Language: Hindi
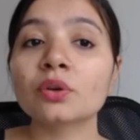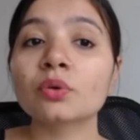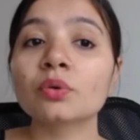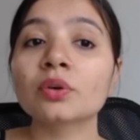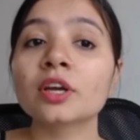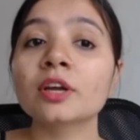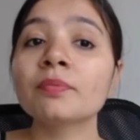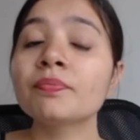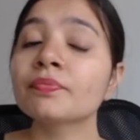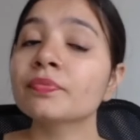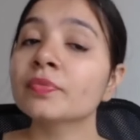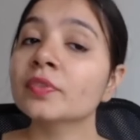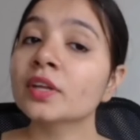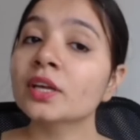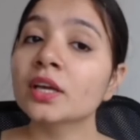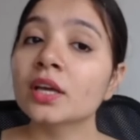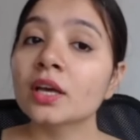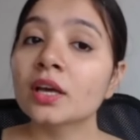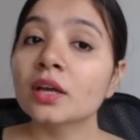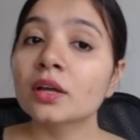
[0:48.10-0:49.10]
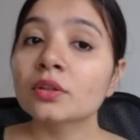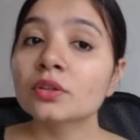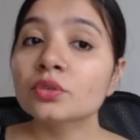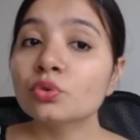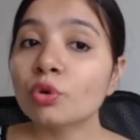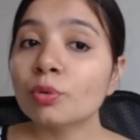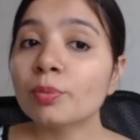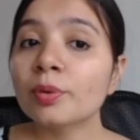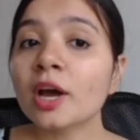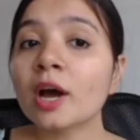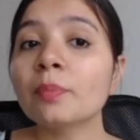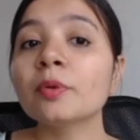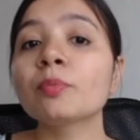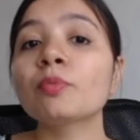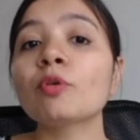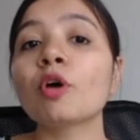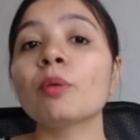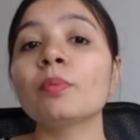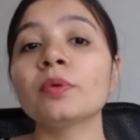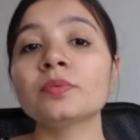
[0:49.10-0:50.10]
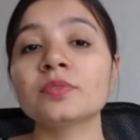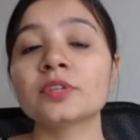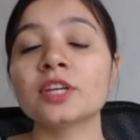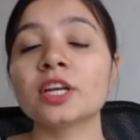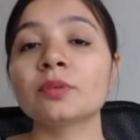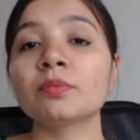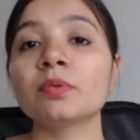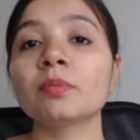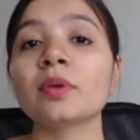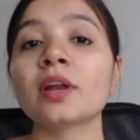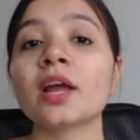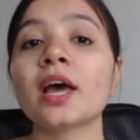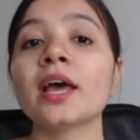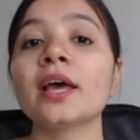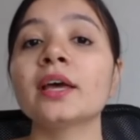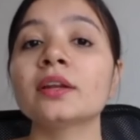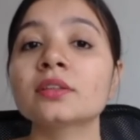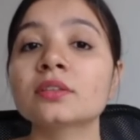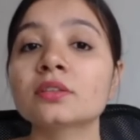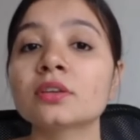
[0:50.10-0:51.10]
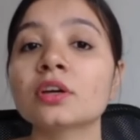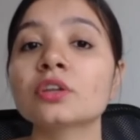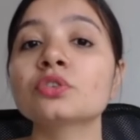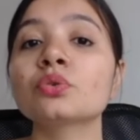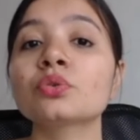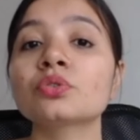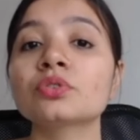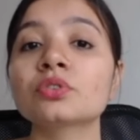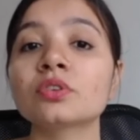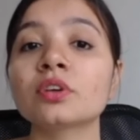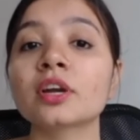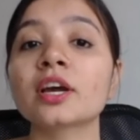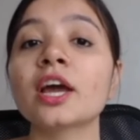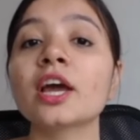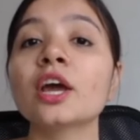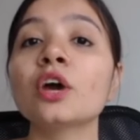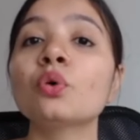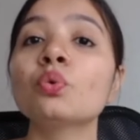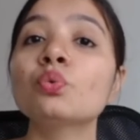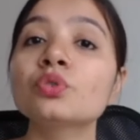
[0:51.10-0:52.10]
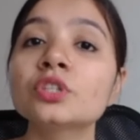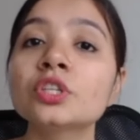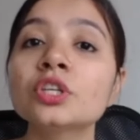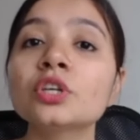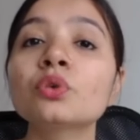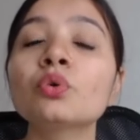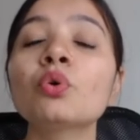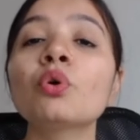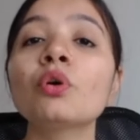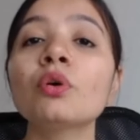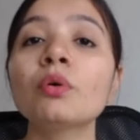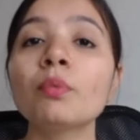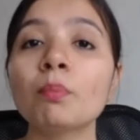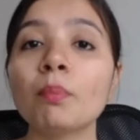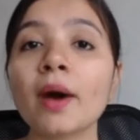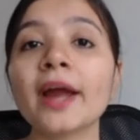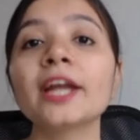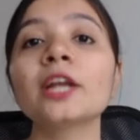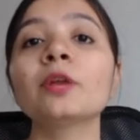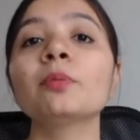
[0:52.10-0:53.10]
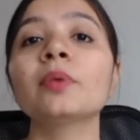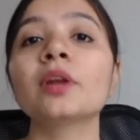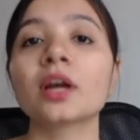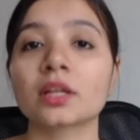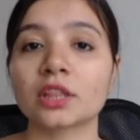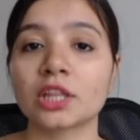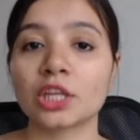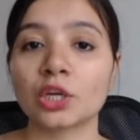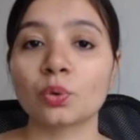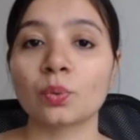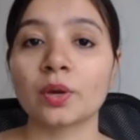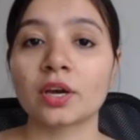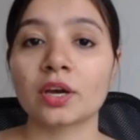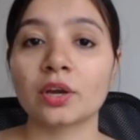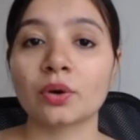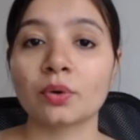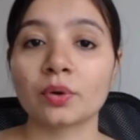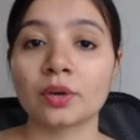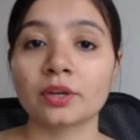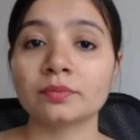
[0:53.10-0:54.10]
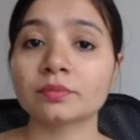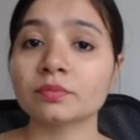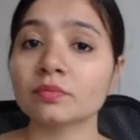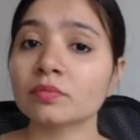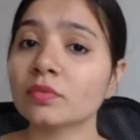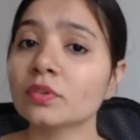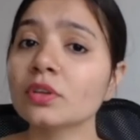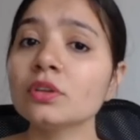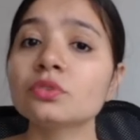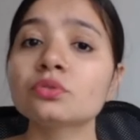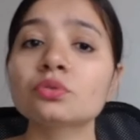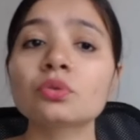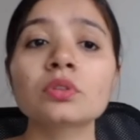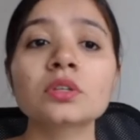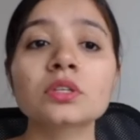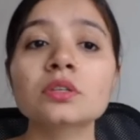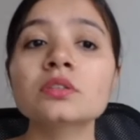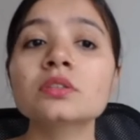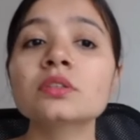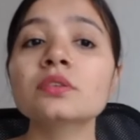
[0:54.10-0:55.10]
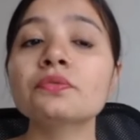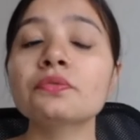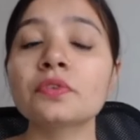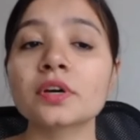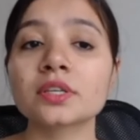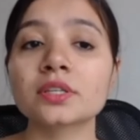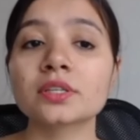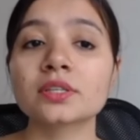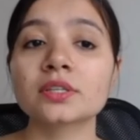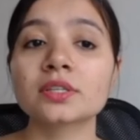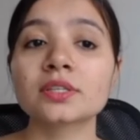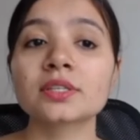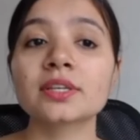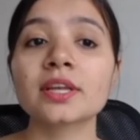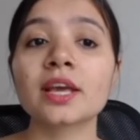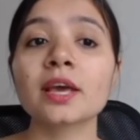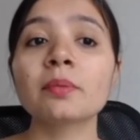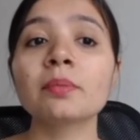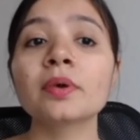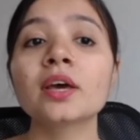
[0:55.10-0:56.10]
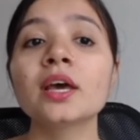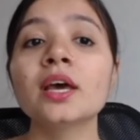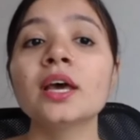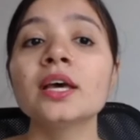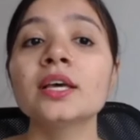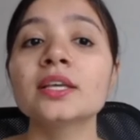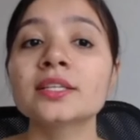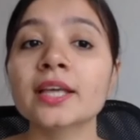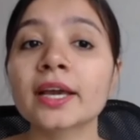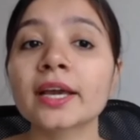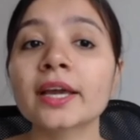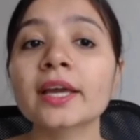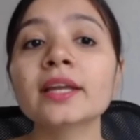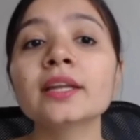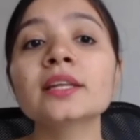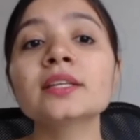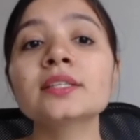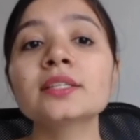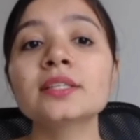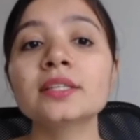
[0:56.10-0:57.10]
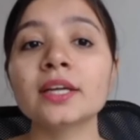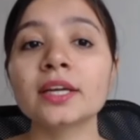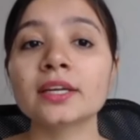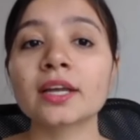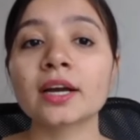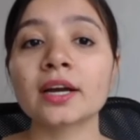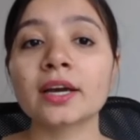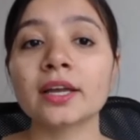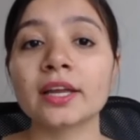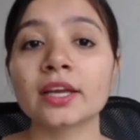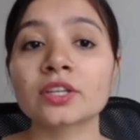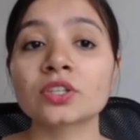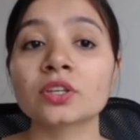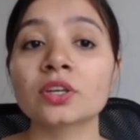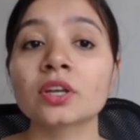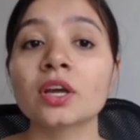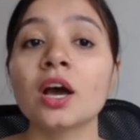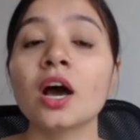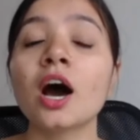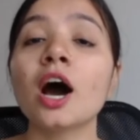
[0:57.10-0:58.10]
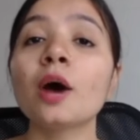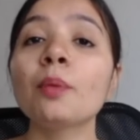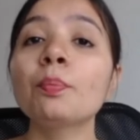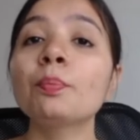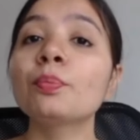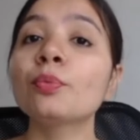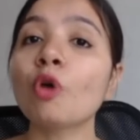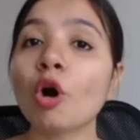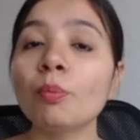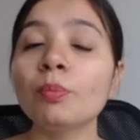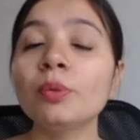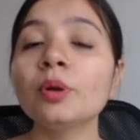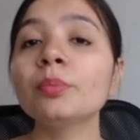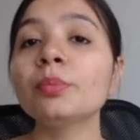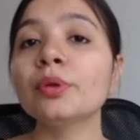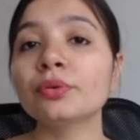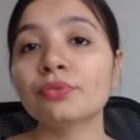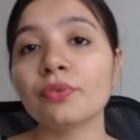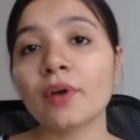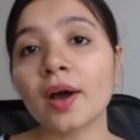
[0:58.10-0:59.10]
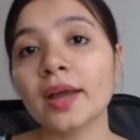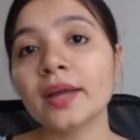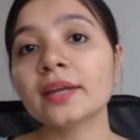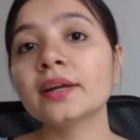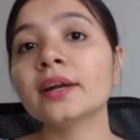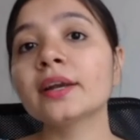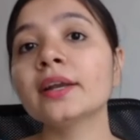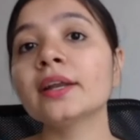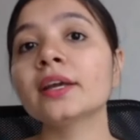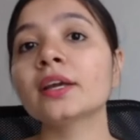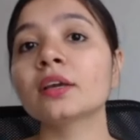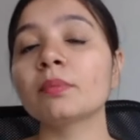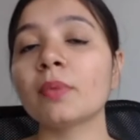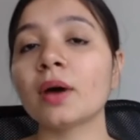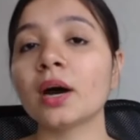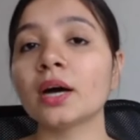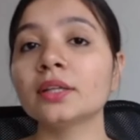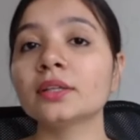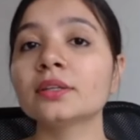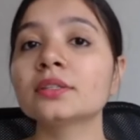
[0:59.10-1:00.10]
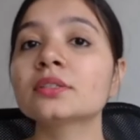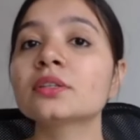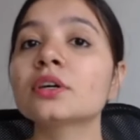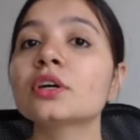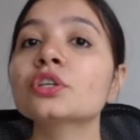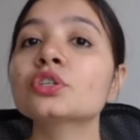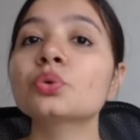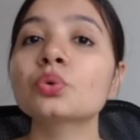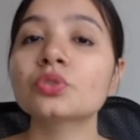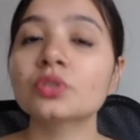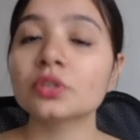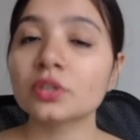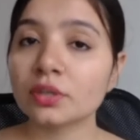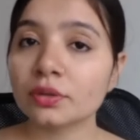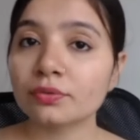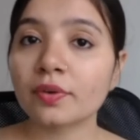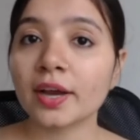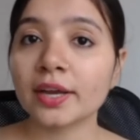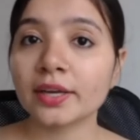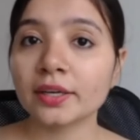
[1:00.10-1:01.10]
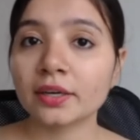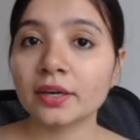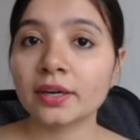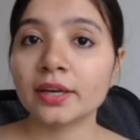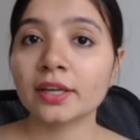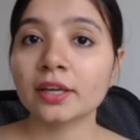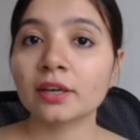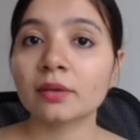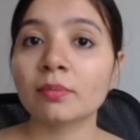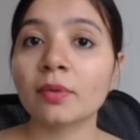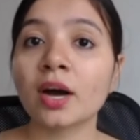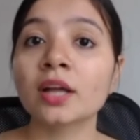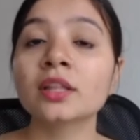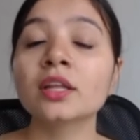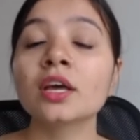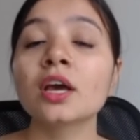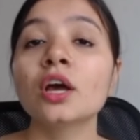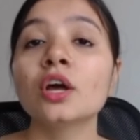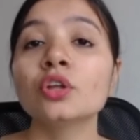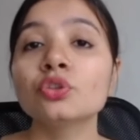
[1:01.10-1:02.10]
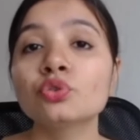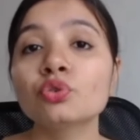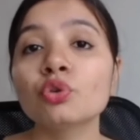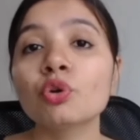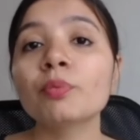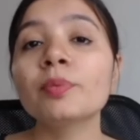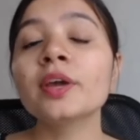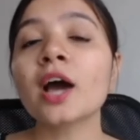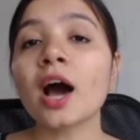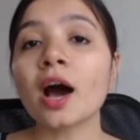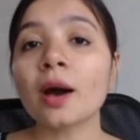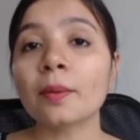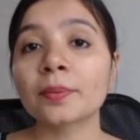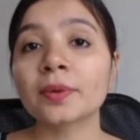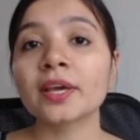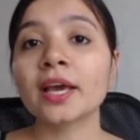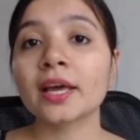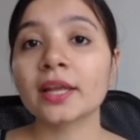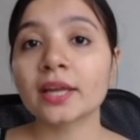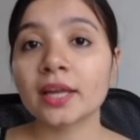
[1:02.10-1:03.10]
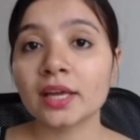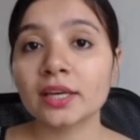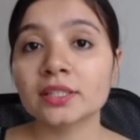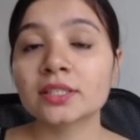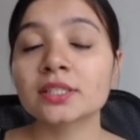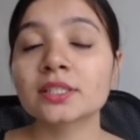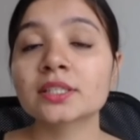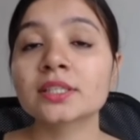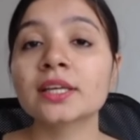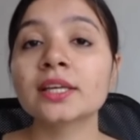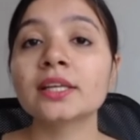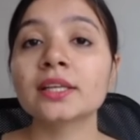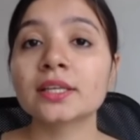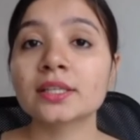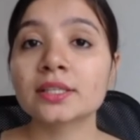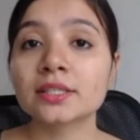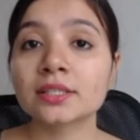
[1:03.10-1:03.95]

करोगे जो भी आपने प्रॉब्लम स्टेटमेंट बनाया है रिसर्च क्वेश्चन रखा है उसी को माइंड में रखते हुए करोगे सो दिस इज द फर्स्ट स्टेप सेकेंड इज डेटा कलेक्शन अब प्रॉब्लम डिफाइन करने के बाद रिसर्च क्वेश्चन डिफाइन करने के बाद जो भी आपके एनालिसिस के लिए